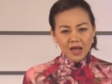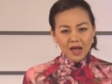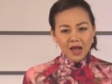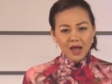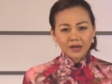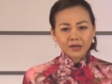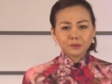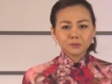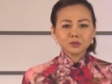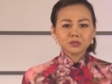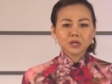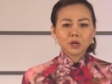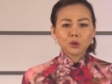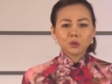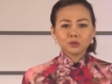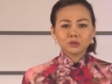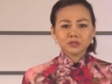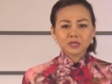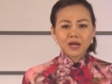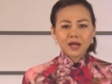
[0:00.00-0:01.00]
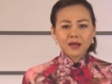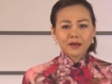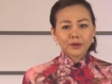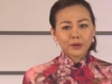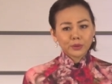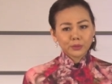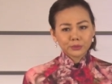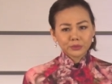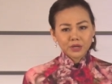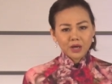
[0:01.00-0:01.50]
Hai năm sau ra
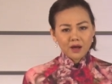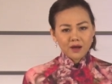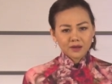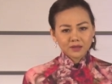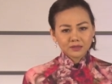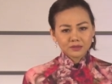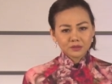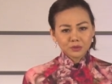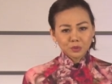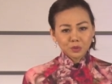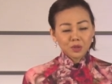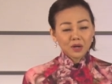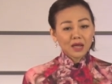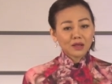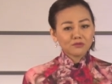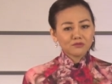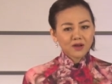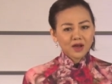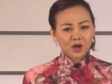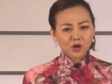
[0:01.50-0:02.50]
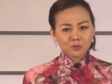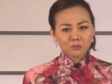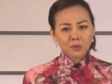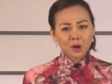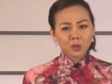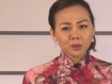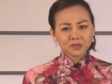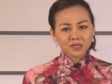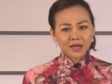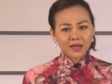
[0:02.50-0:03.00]
Hồng Gai, tôi lại vào
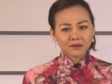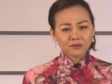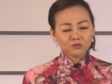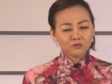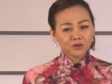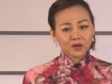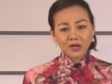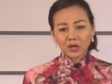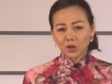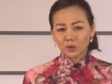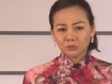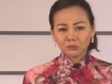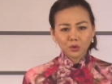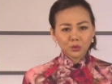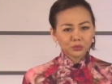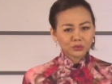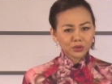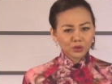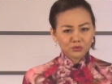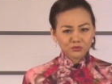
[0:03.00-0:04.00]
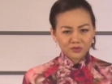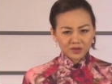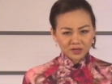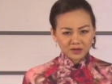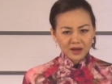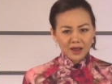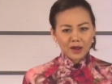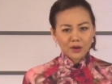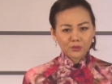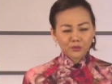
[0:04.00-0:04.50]
bảo tàng vẫn không một dấu vết
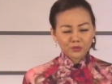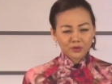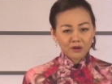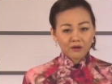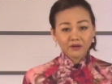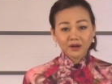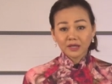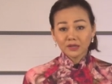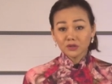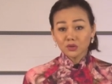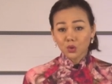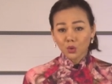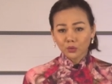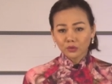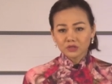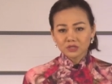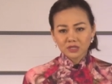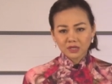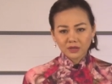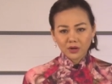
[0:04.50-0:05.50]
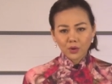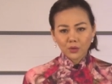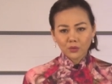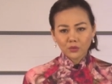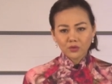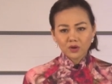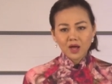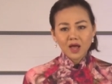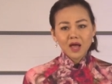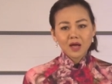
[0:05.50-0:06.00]
nào nói đến cuộc chiến
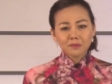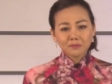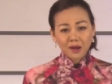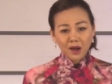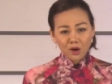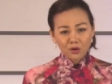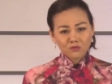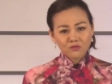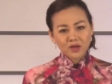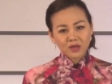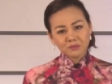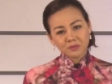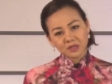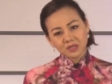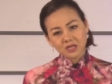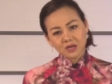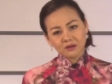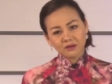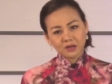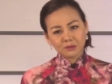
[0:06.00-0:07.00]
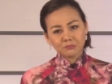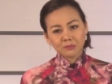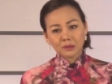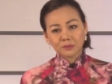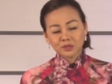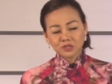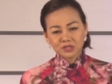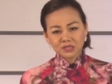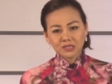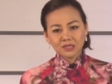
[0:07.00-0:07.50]
đấu bảo vệ biên giới năm
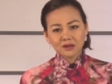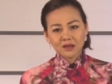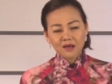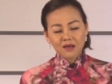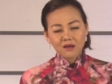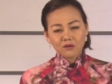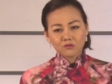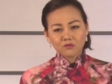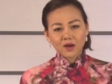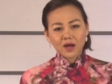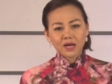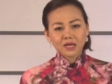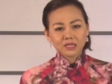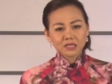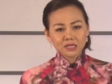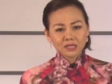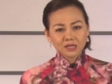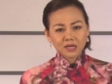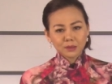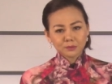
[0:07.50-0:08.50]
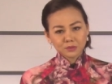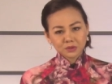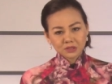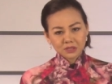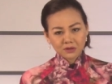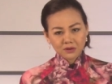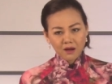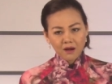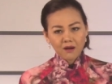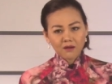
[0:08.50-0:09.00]
79 và những năm
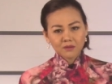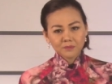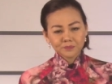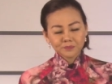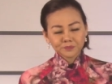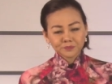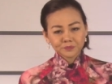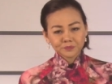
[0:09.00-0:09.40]
sau đó.